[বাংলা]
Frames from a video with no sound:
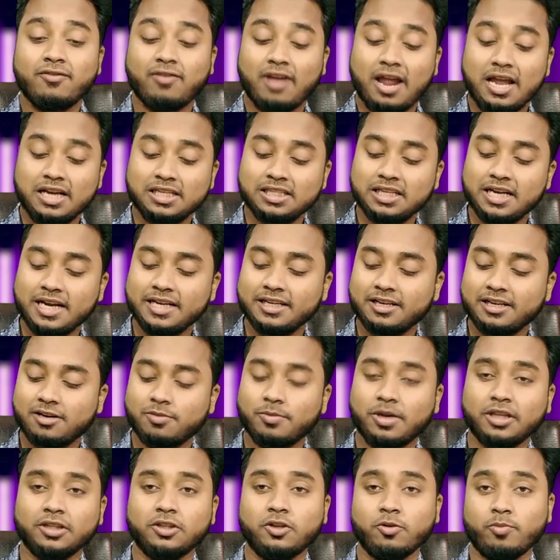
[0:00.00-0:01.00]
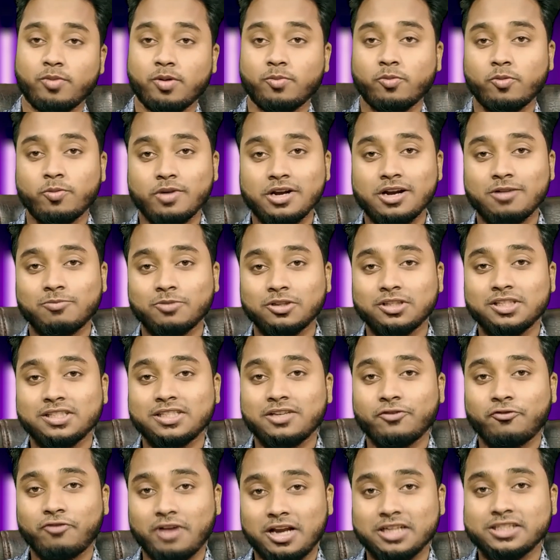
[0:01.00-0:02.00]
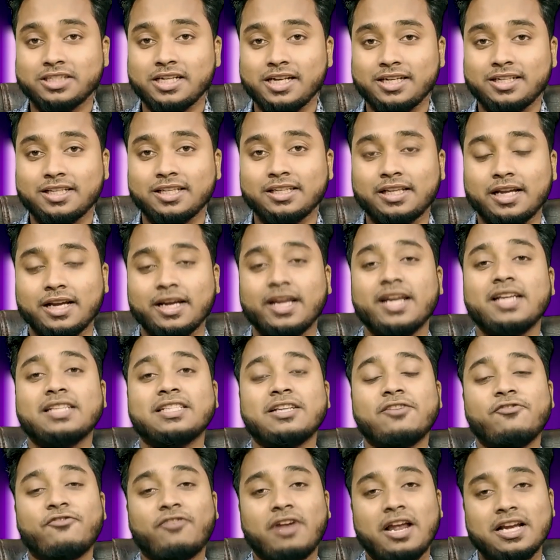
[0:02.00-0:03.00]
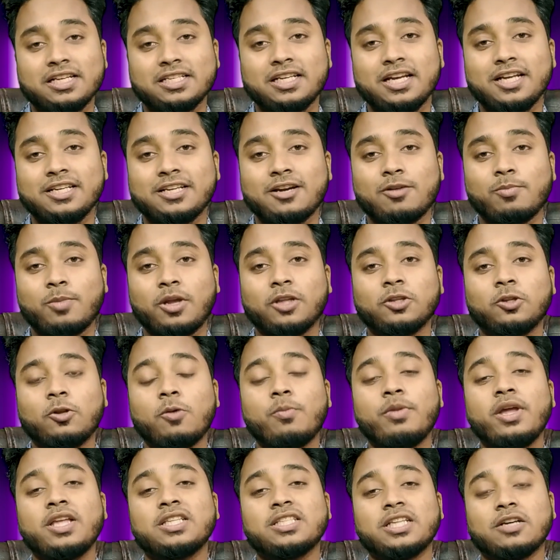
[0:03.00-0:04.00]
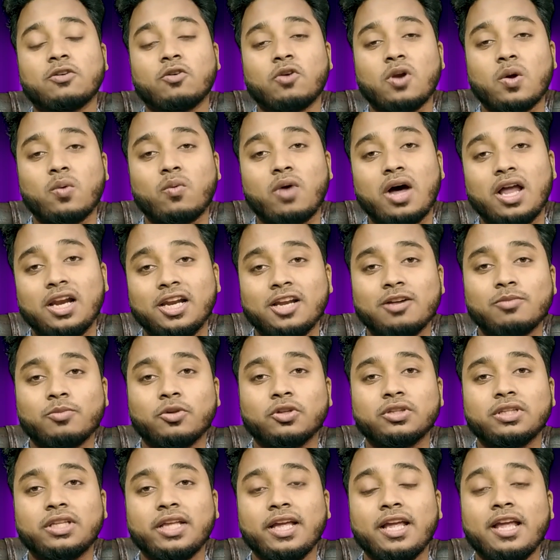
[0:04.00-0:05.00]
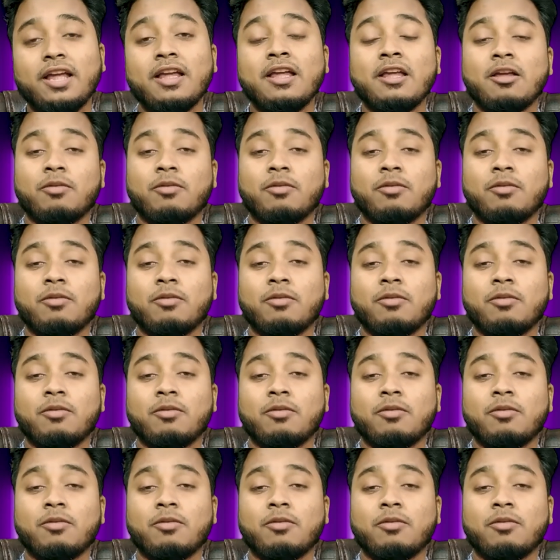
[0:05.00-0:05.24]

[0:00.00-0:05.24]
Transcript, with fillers: ফ্ল্যাশ লাইটের মাধ্যমে মোবাইলের মধ্যে যে ফ্ল্যাশ লাইটটা থাকে সেই ফ্ল্যাশ লাইটের মাধ্যমে যে কোনো ওয়ালের মধ্যে